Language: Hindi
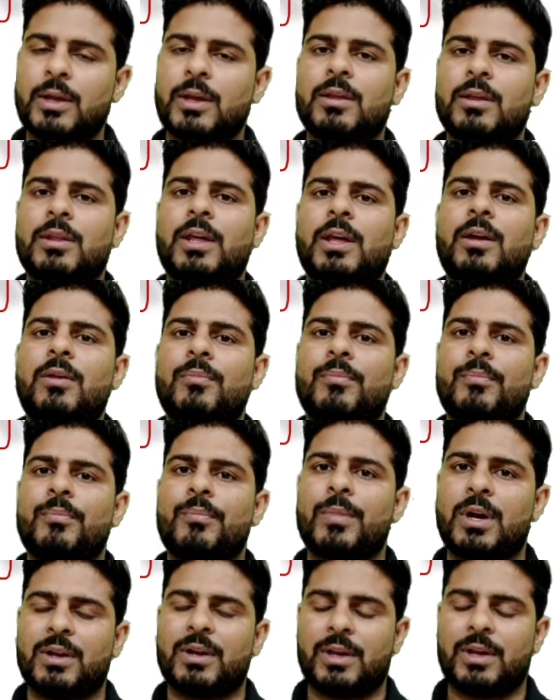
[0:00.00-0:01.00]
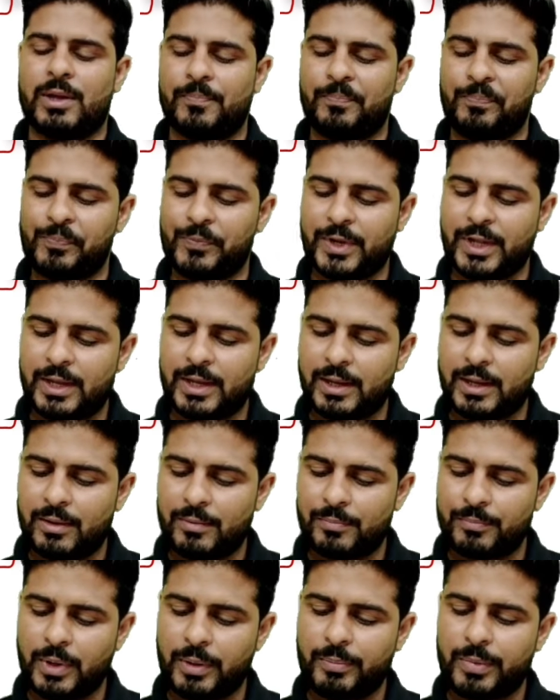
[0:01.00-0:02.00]
किसकी माँ के ठीक
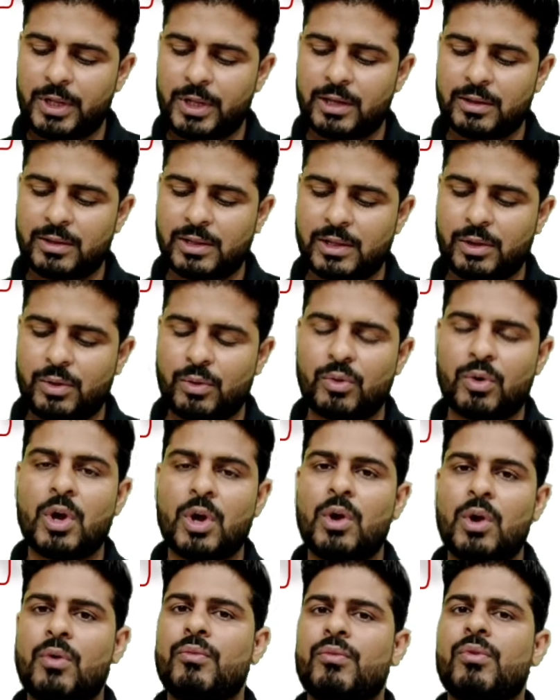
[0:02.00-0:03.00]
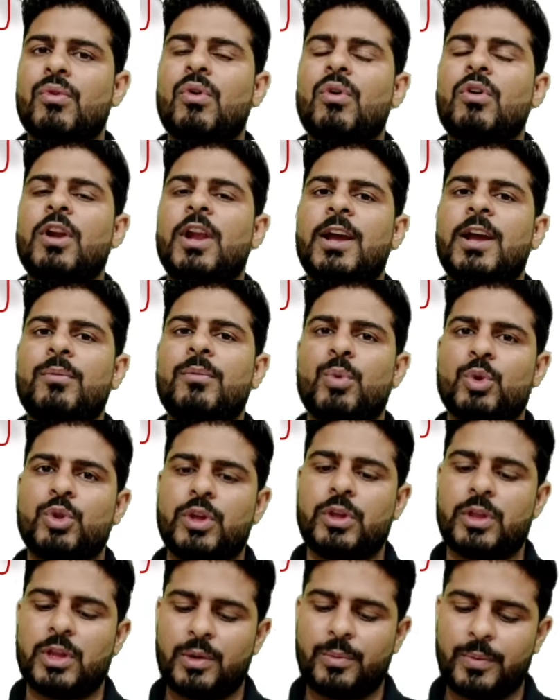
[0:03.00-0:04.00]
है बेबी देख सकते हो फ्रॉग लेग
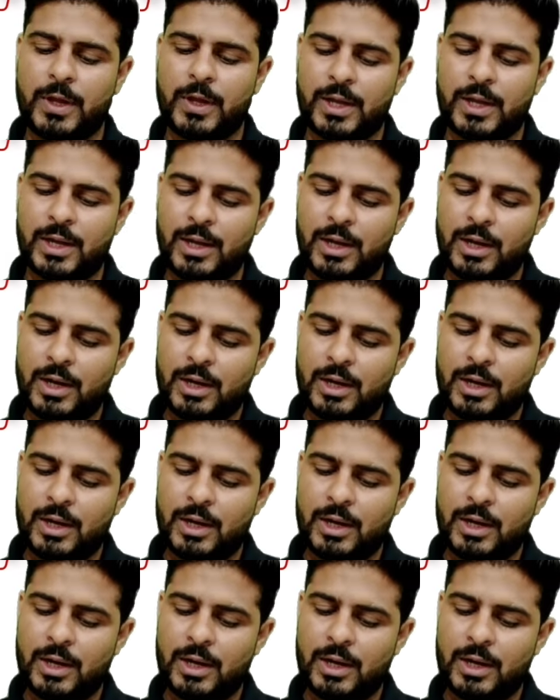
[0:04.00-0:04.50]
पोजीशन में है